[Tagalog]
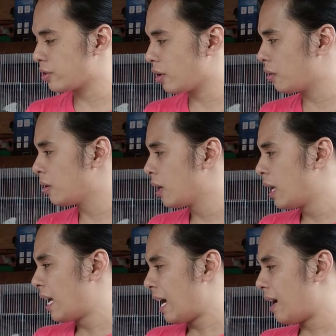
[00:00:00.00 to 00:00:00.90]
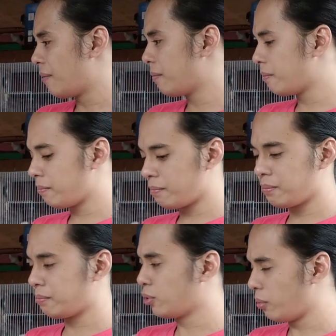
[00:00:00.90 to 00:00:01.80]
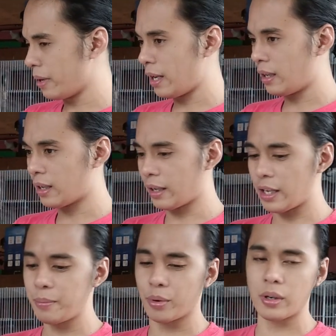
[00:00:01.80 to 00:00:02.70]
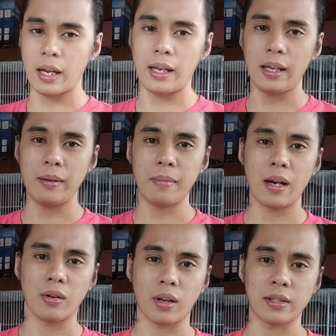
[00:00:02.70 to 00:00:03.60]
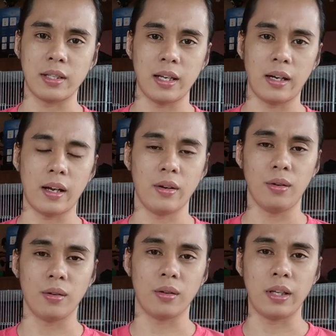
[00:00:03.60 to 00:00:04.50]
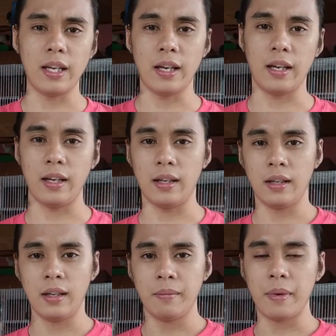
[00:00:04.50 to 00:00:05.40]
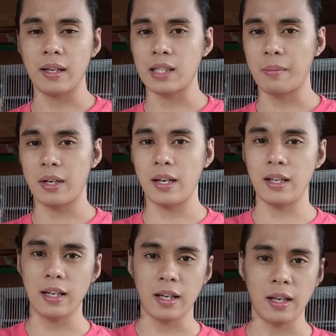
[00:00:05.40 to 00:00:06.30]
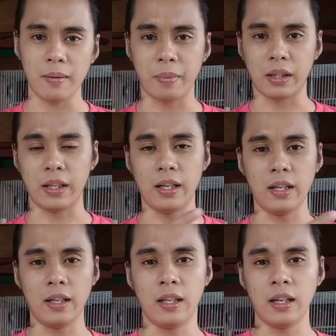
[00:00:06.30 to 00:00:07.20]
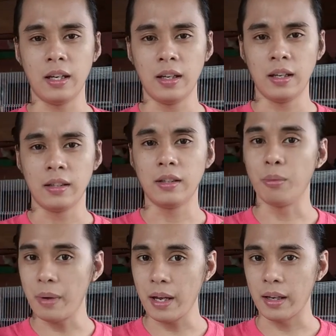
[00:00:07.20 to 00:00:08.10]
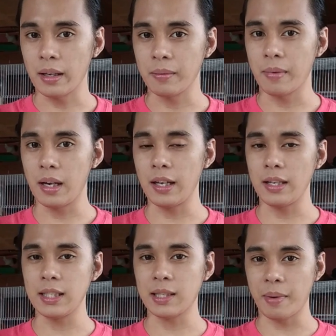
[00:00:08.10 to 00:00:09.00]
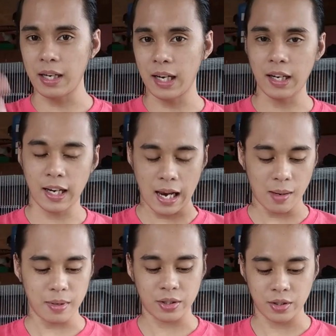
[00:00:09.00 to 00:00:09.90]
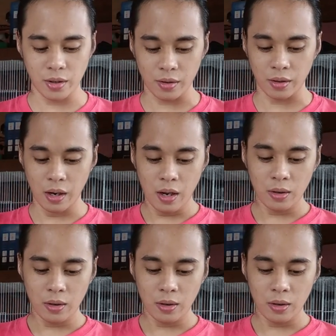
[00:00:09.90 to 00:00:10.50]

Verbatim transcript: So, ang dumi ng ibon ay meron kasi yung ano, ihi, may kasama na yung ihi pati dumi. Bali, sabay nilang nilalabas yon.